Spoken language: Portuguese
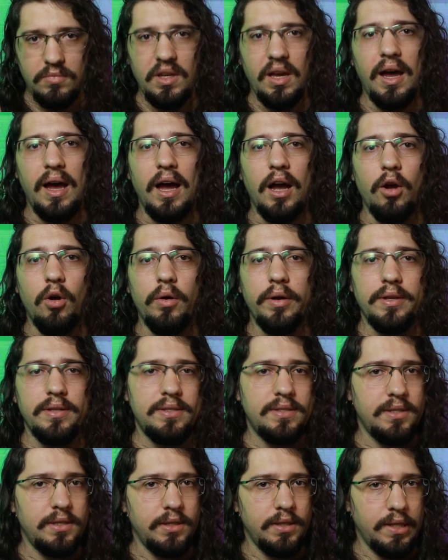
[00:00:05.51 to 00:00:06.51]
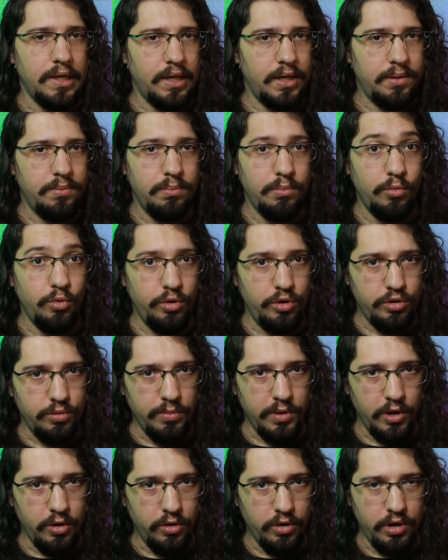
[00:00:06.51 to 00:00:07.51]
Ah, agora sim, né? Muito
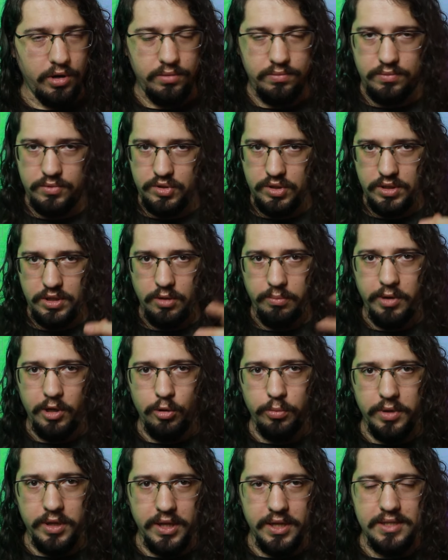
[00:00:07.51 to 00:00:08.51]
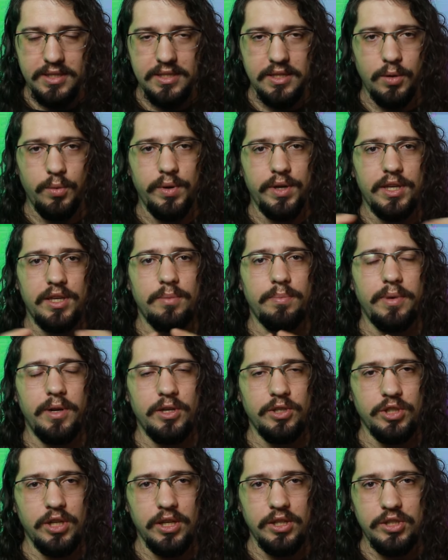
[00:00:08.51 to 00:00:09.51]
melhor. Tem uma iluminação aqui
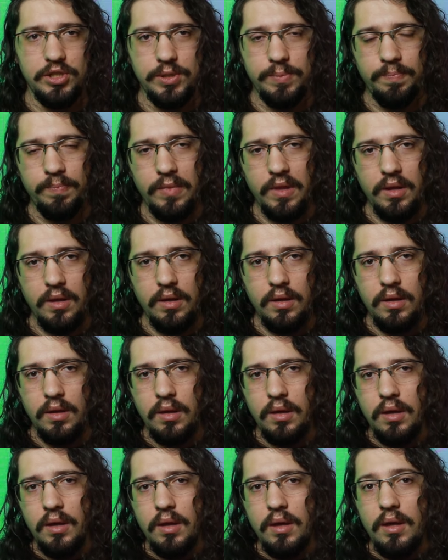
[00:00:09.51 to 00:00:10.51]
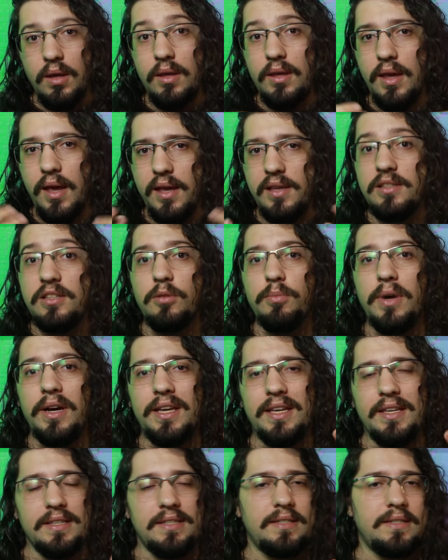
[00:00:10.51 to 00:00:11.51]
pra gente. E essa é uma
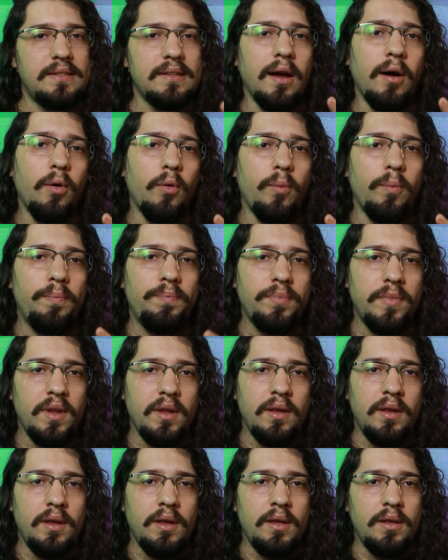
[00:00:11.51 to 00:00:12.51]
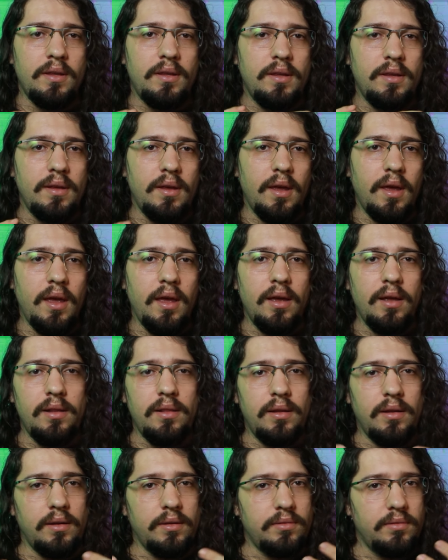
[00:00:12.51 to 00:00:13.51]
questão que
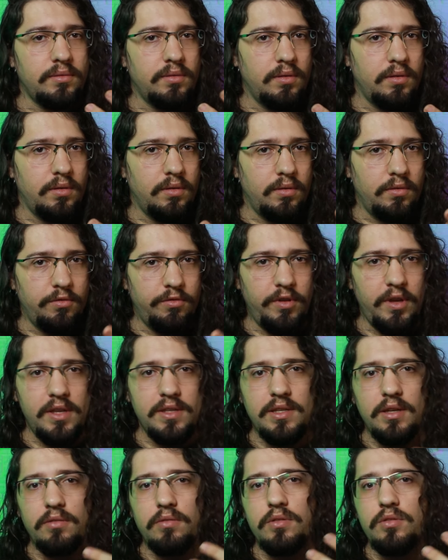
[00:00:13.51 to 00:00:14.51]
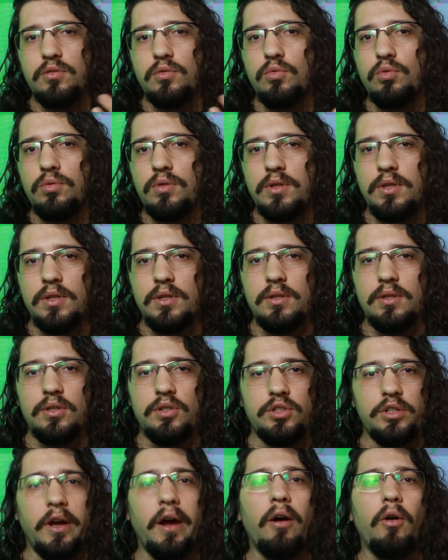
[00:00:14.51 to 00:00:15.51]
ela vem sendo discutida
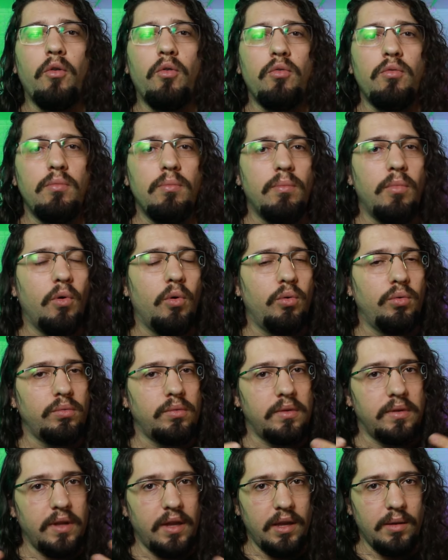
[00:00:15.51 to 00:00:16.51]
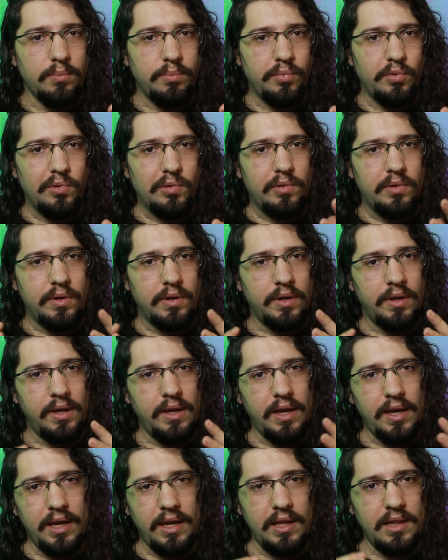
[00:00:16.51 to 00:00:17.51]
já há algum bom tempo.
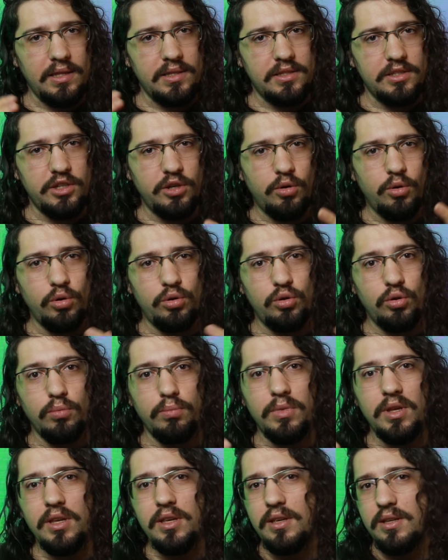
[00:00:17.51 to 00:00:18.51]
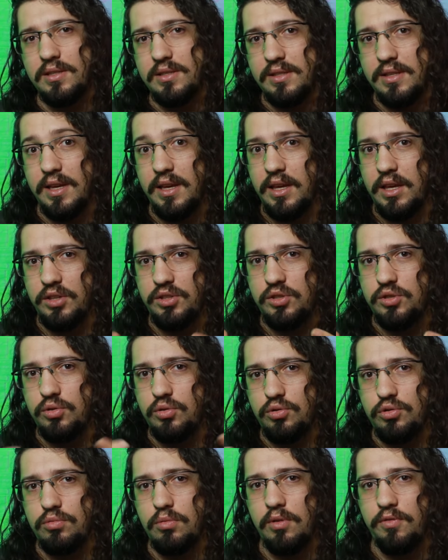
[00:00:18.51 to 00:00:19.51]
É aquelas dicotomias, né, que a gente
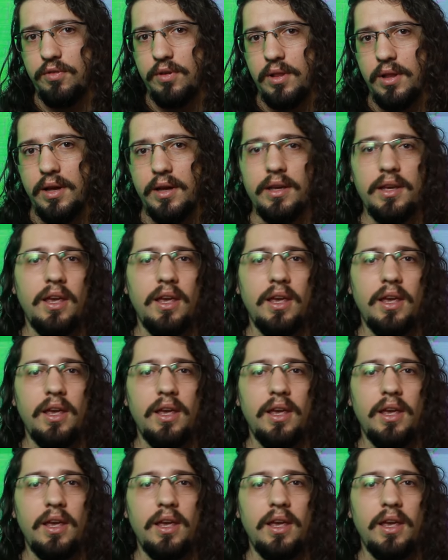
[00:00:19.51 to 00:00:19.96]
costuma falar.